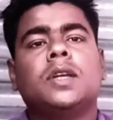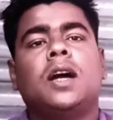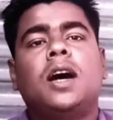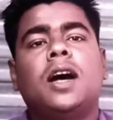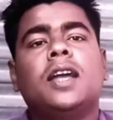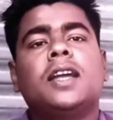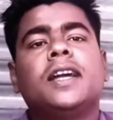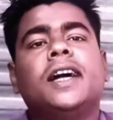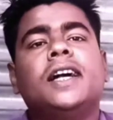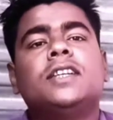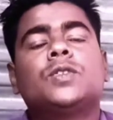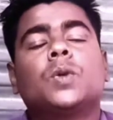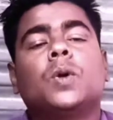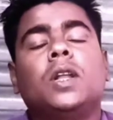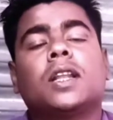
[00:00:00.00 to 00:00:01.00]
হাই
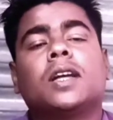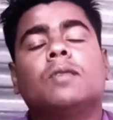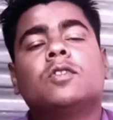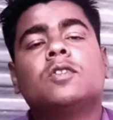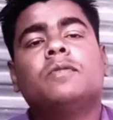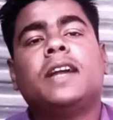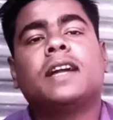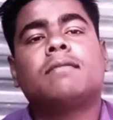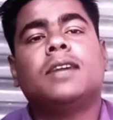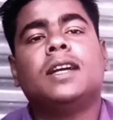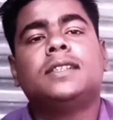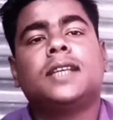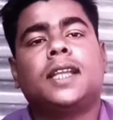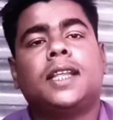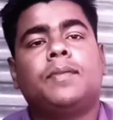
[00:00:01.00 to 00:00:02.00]
গাইজ ওয়েলকাম টু ব্যাক মাই
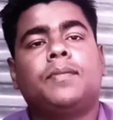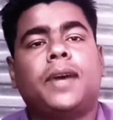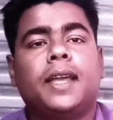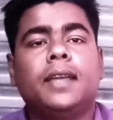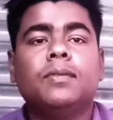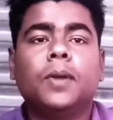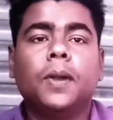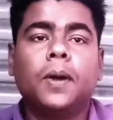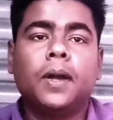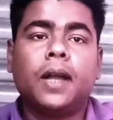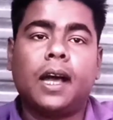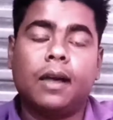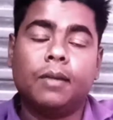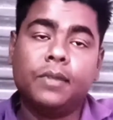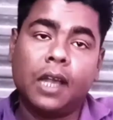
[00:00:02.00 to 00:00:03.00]
চ্যানেল মাই ব্লগ
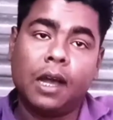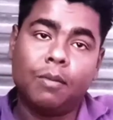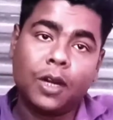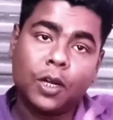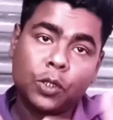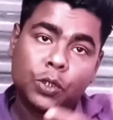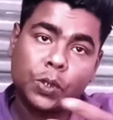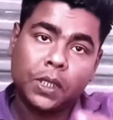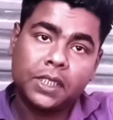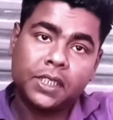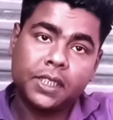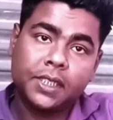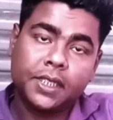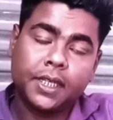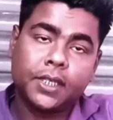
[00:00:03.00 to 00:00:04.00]
আমি আবারও চলে
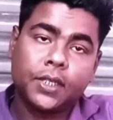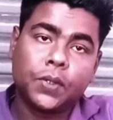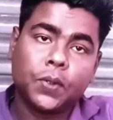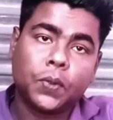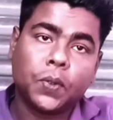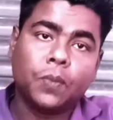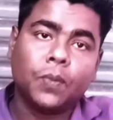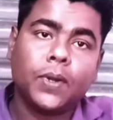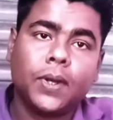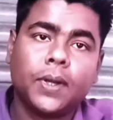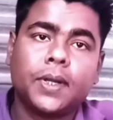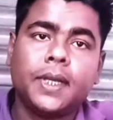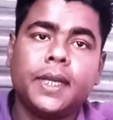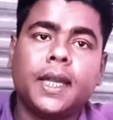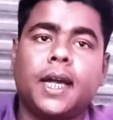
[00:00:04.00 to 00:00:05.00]
এসেছি একটি নতুন ব্লগ
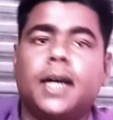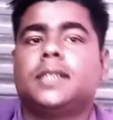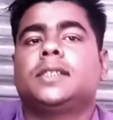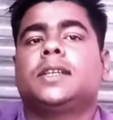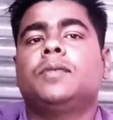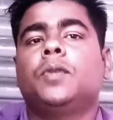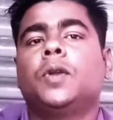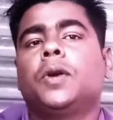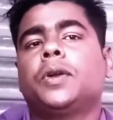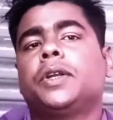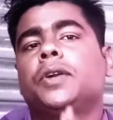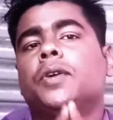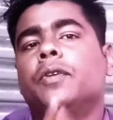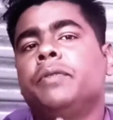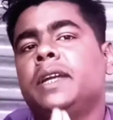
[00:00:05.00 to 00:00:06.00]
নিয়ে আজকের ব্লগটি
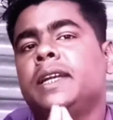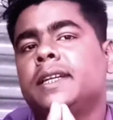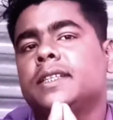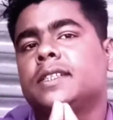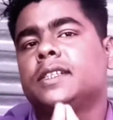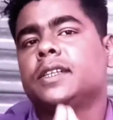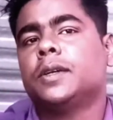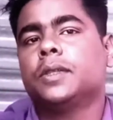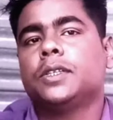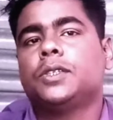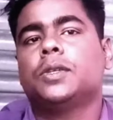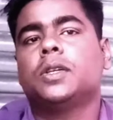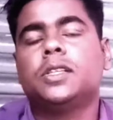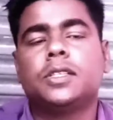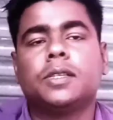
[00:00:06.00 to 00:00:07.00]
খুবই ইন্টারেস্টিং হতে
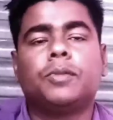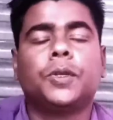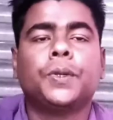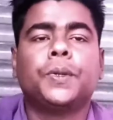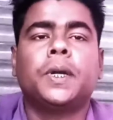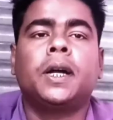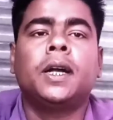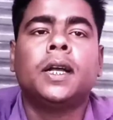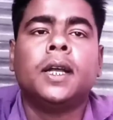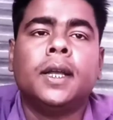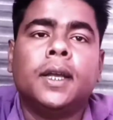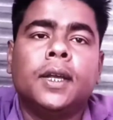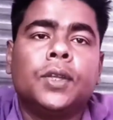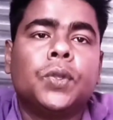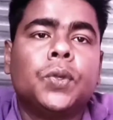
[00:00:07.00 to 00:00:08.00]
চলেছে বন্ধুরা
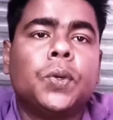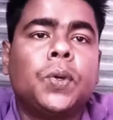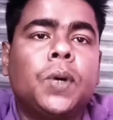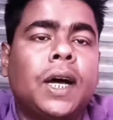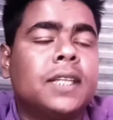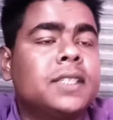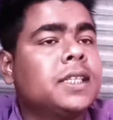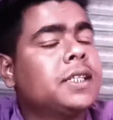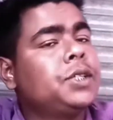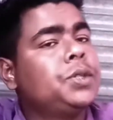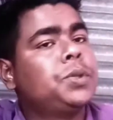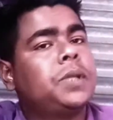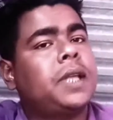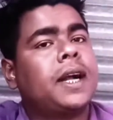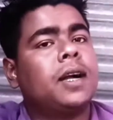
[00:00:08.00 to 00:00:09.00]
তো আজকে
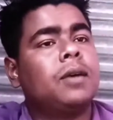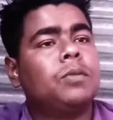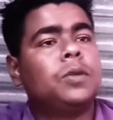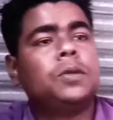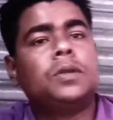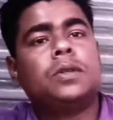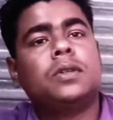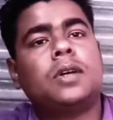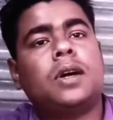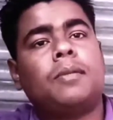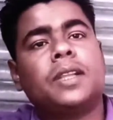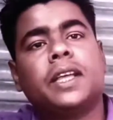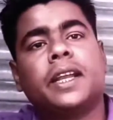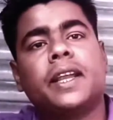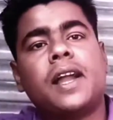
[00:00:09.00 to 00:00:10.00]
কিছু দেখাবো
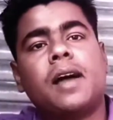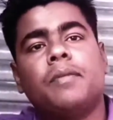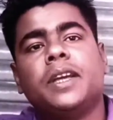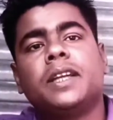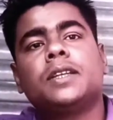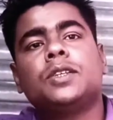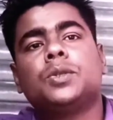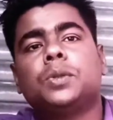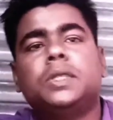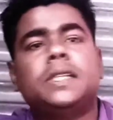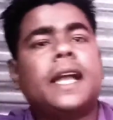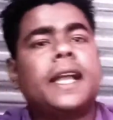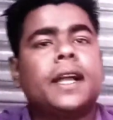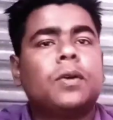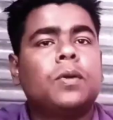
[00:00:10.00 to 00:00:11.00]
আমাদের গ্রামের কিছু
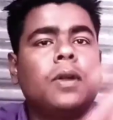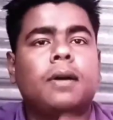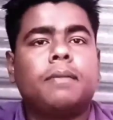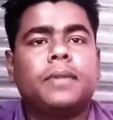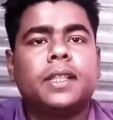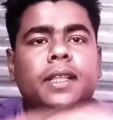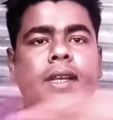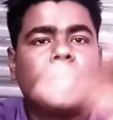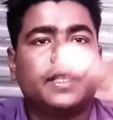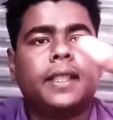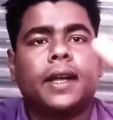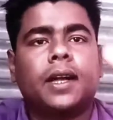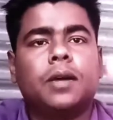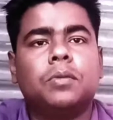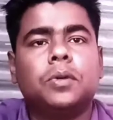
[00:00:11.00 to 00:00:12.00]
জায়গাগুলো আপনাদেরকে
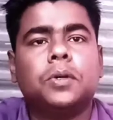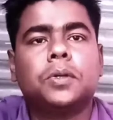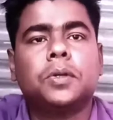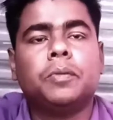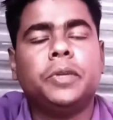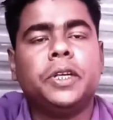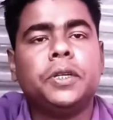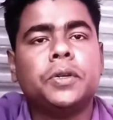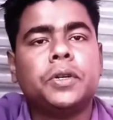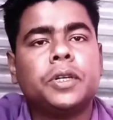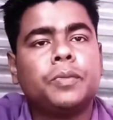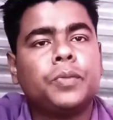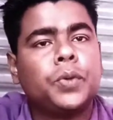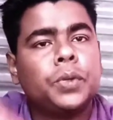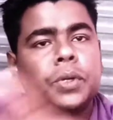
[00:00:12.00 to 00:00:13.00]
দেখাবো তো ভিডিওটি
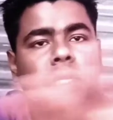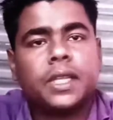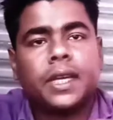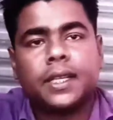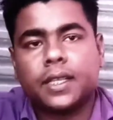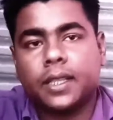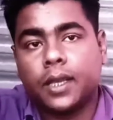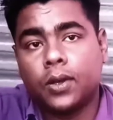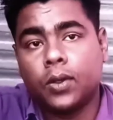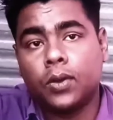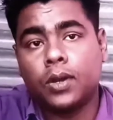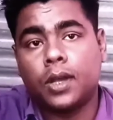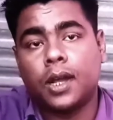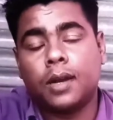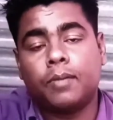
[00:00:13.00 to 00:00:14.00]
পুরোটি দেখতে থাকুন
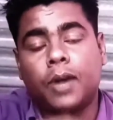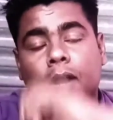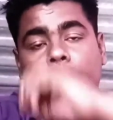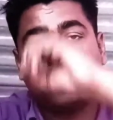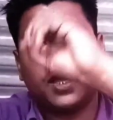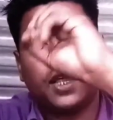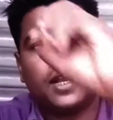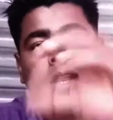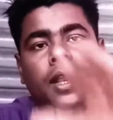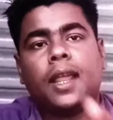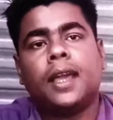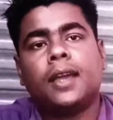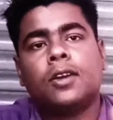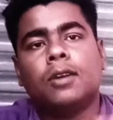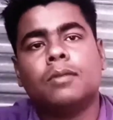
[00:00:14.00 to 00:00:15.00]
আর ভালো লাগলে
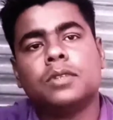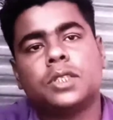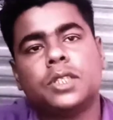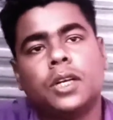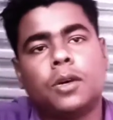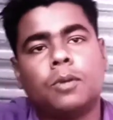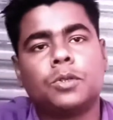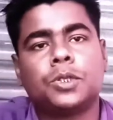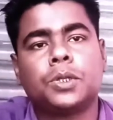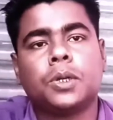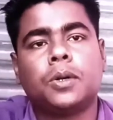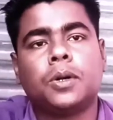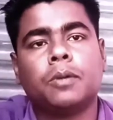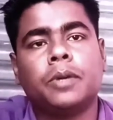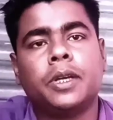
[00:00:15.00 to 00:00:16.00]
লাইক কমেন্ট শেয়ার অবশ্যই
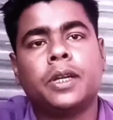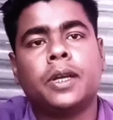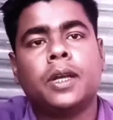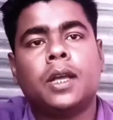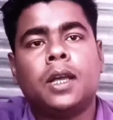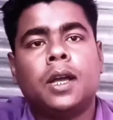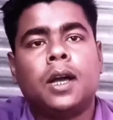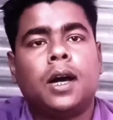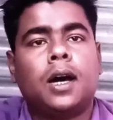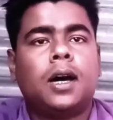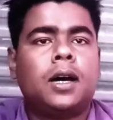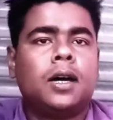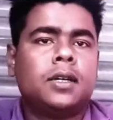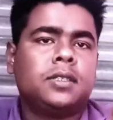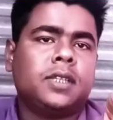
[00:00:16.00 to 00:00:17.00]
করবেন
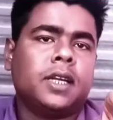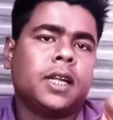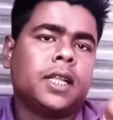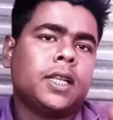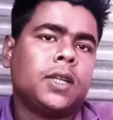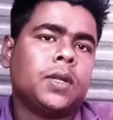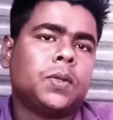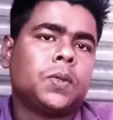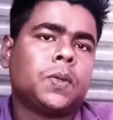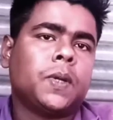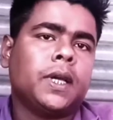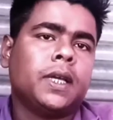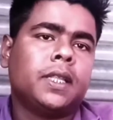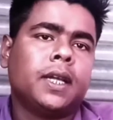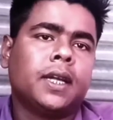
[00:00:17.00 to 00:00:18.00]
আর চ্যানেলে নতুন
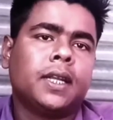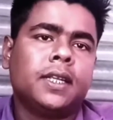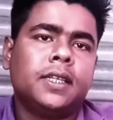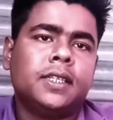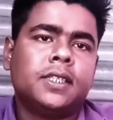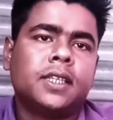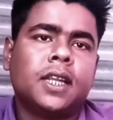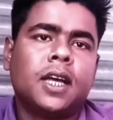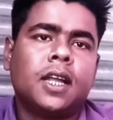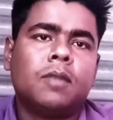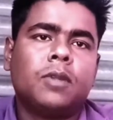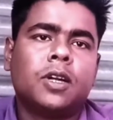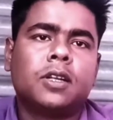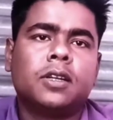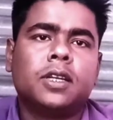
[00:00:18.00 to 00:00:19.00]
হয়ে থাকলে নিচে লাল
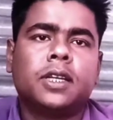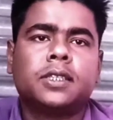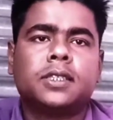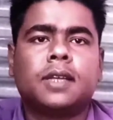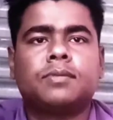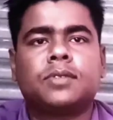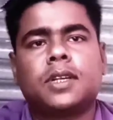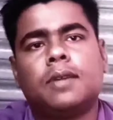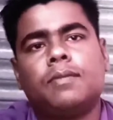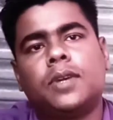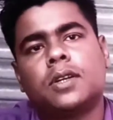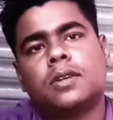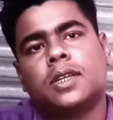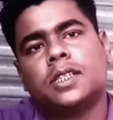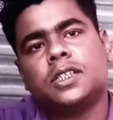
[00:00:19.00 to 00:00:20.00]
বাটনের সাবস্ক্রাইব
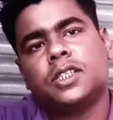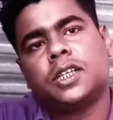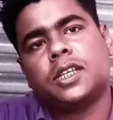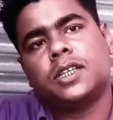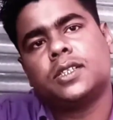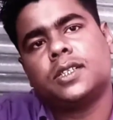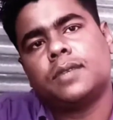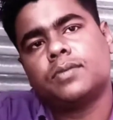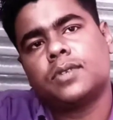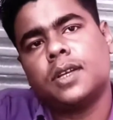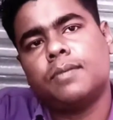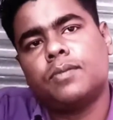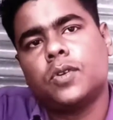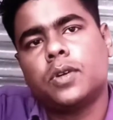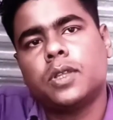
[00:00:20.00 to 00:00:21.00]
বাটন আছে সেখানে
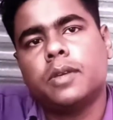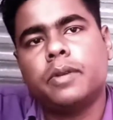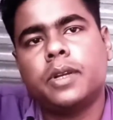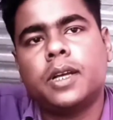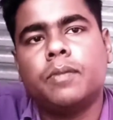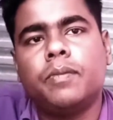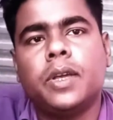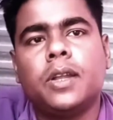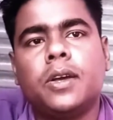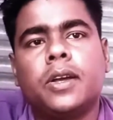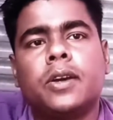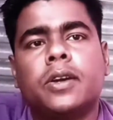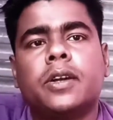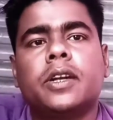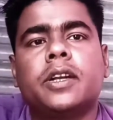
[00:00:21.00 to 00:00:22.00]
সাবস্ক্রাইব করে দেবেন আর বেল
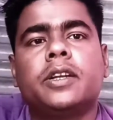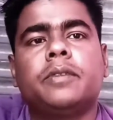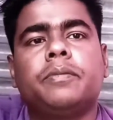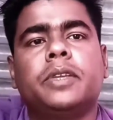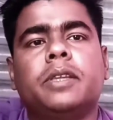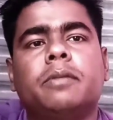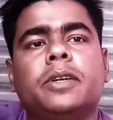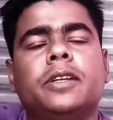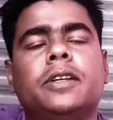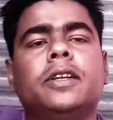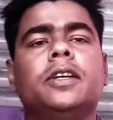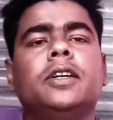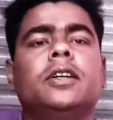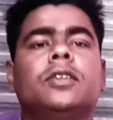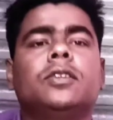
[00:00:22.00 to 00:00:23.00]
আইকনটা টিপে দেবেন
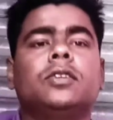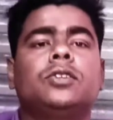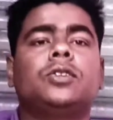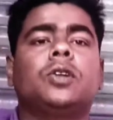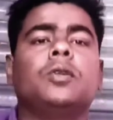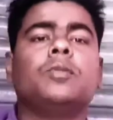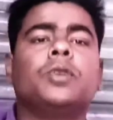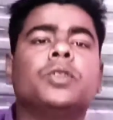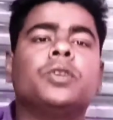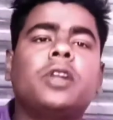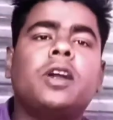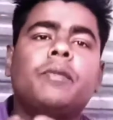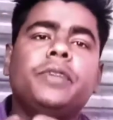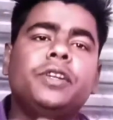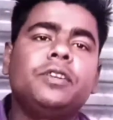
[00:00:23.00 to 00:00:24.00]
তো চলুন
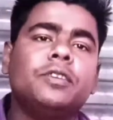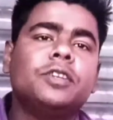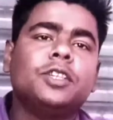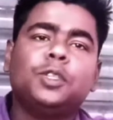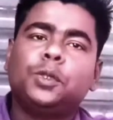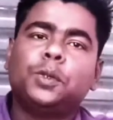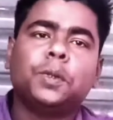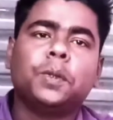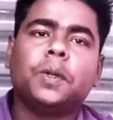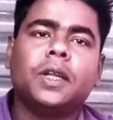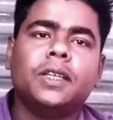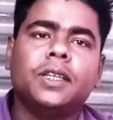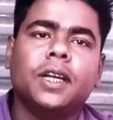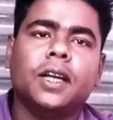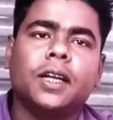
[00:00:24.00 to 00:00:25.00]
বন্ধুরা ভিডিওটি শুরু করা
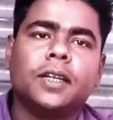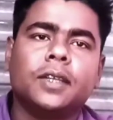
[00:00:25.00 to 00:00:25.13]
যাক